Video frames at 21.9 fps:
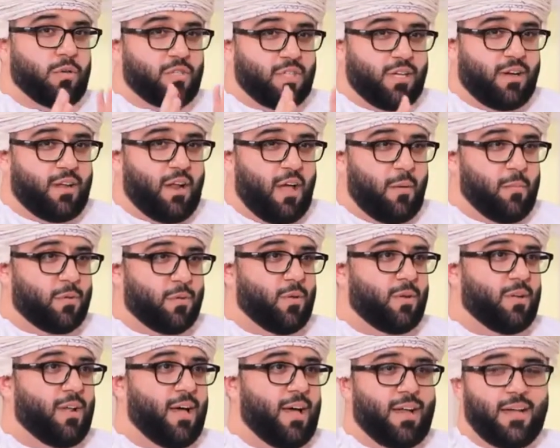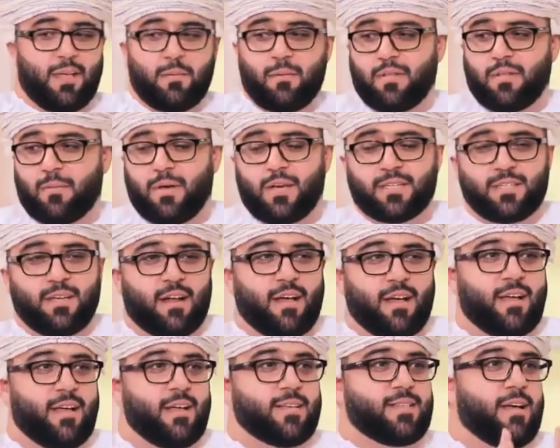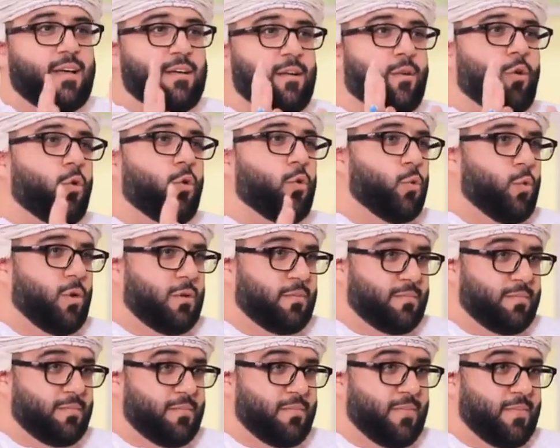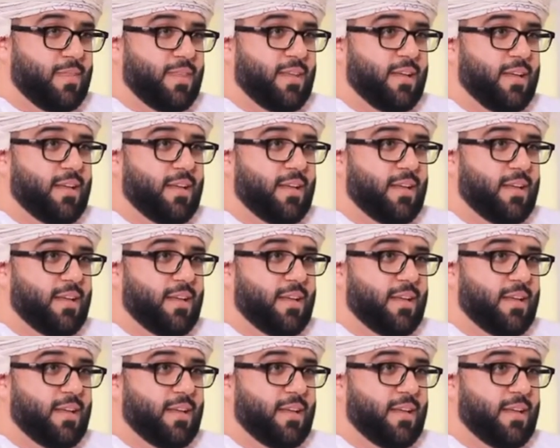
والشيخ رحمة الله عليه مثل ما أشار أخي أسعد القدوة نعم.